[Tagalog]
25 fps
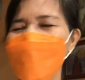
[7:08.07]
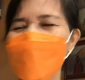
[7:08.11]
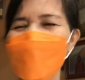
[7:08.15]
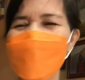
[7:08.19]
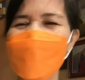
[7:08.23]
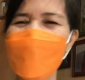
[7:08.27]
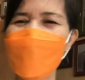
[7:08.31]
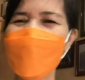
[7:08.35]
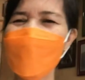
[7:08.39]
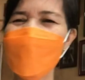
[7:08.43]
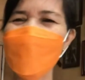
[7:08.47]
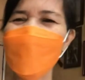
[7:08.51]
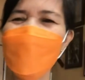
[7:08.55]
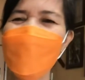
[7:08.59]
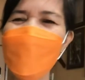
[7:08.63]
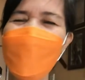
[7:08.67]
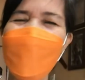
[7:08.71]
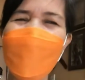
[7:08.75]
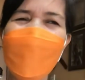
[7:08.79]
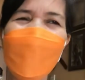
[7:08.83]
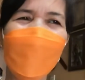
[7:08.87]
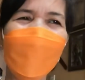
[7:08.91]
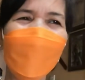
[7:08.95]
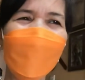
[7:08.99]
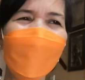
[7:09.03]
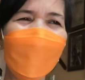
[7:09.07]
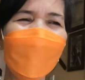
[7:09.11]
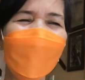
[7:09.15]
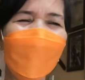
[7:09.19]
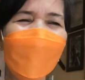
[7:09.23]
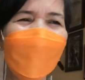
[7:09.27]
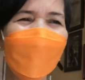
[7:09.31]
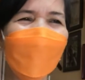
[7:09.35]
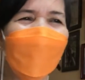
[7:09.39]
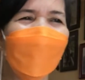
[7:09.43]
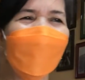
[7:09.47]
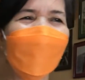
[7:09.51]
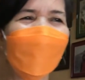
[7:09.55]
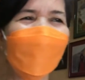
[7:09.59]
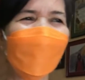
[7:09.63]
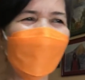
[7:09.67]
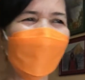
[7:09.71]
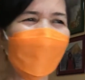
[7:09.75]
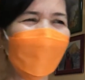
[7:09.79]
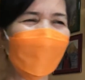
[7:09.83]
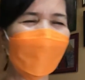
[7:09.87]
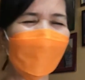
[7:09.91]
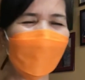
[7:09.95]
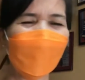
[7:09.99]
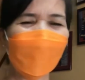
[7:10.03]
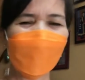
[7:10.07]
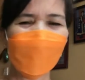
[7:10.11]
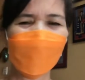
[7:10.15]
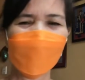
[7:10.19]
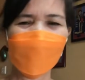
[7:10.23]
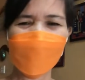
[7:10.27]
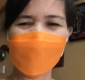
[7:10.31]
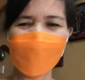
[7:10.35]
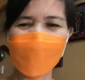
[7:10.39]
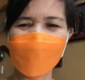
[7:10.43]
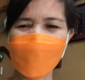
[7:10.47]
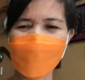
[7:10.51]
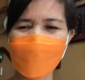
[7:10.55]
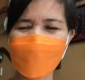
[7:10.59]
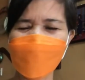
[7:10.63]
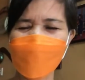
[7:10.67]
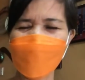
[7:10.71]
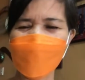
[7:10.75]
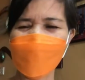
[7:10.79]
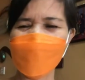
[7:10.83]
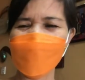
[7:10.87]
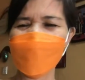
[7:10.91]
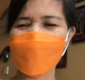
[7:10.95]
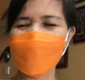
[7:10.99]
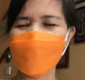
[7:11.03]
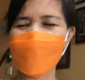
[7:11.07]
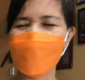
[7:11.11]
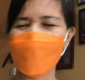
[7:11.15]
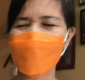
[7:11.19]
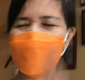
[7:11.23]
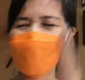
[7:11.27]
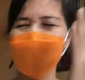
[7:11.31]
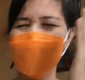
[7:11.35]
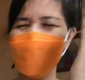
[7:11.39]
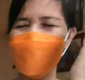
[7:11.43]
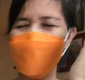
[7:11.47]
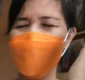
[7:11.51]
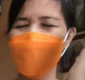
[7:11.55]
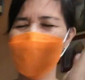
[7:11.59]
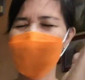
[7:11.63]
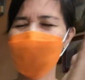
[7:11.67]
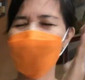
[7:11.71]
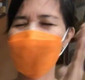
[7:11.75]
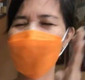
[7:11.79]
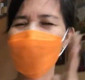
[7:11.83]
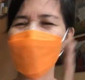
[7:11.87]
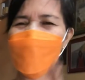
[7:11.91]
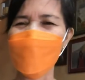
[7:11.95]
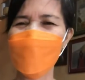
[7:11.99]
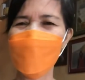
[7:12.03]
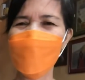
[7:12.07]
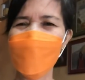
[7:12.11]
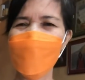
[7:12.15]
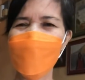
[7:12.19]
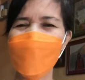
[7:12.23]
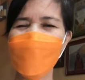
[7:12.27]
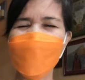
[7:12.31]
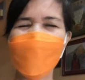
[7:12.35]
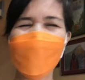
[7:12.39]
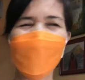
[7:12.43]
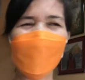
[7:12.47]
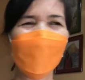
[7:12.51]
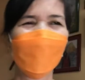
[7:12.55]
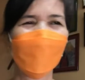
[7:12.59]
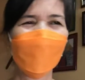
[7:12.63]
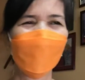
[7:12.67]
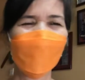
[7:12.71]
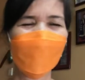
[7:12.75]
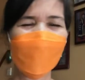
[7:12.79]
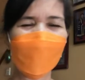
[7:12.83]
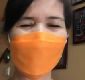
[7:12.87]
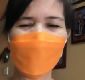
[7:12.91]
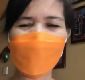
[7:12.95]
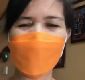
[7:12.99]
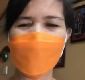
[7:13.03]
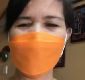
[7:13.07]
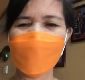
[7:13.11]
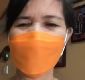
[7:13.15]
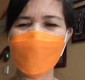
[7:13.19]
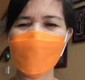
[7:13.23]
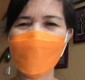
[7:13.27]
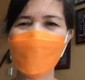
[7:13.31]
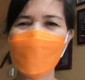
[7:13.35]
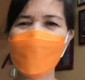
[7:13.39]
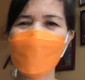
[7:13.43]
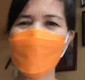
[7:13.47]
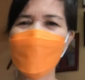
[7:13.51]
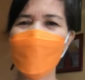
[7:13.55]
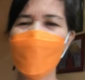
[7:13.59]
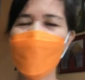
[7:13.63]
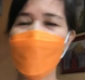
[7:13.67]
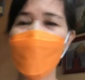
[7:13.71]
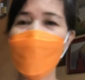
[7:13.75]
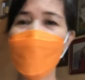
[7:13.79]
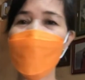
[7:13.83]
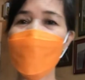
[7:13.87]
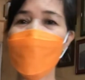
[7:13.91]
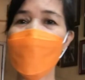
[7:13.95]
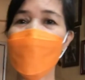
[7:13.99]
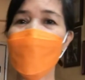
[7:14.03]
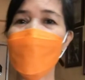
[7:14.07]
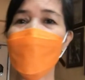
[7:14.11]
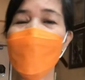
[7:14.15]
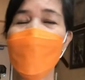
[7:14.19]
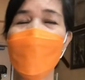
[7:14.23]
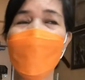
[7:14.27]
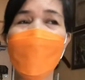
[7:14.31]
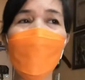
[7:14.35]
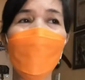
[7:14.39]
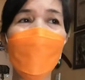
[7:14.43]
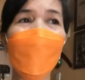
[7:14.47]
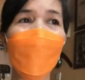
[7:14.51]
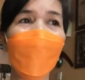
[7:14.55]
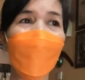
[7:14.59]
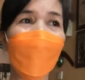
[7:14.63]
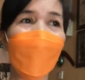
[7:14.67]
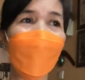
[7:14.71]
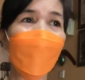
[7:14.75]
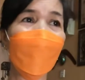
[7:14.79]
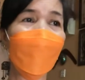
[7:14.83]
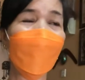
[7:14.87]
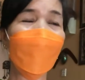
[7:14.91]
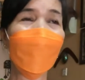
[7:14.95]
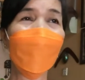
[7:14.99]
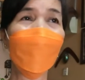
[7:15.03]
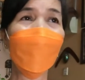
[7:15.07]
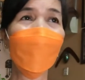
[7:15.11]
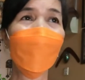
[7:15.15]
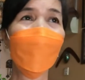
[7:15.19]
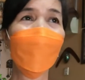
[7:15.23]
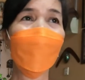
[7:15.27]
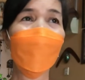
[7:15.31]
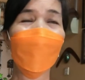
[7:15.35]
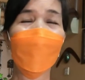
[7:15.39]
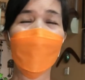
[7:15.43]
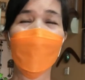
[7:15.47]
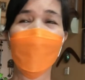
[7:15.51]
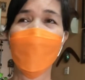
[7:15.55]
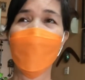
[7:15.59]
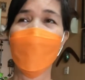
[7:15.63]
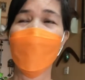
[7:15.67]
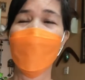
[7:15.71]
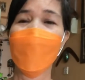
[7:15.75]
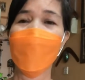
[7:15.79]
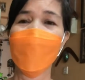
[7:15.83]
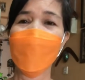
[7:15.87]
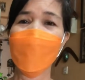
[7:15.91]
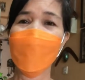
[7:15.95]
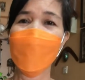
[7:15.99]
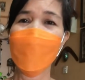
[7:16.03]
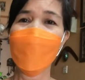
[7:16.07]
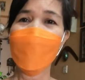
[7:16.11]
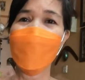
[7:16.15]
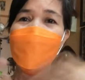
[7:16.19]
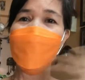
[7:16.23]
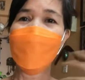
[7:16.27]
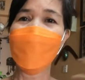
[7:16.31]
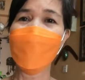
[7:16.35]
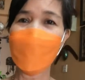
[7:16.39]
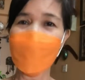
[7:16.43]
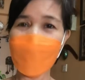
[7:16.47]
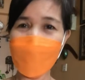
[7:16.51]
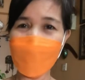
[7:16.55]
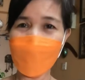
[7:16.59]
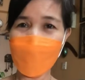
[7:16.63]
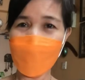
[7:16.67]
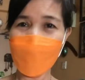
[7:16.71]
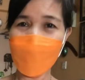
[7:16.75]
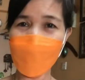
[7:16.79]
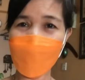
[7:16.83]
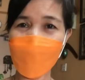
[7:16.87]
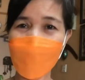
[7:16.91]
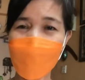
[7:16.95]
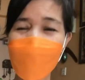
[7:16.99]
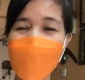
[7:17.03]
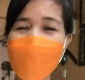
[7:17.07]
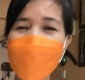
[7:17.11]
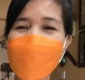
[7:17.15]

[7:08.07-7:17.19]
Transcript: Wala yun sa akin. Wala na sa akin ang monetize. Basta nandito lang ako. Artista na ako.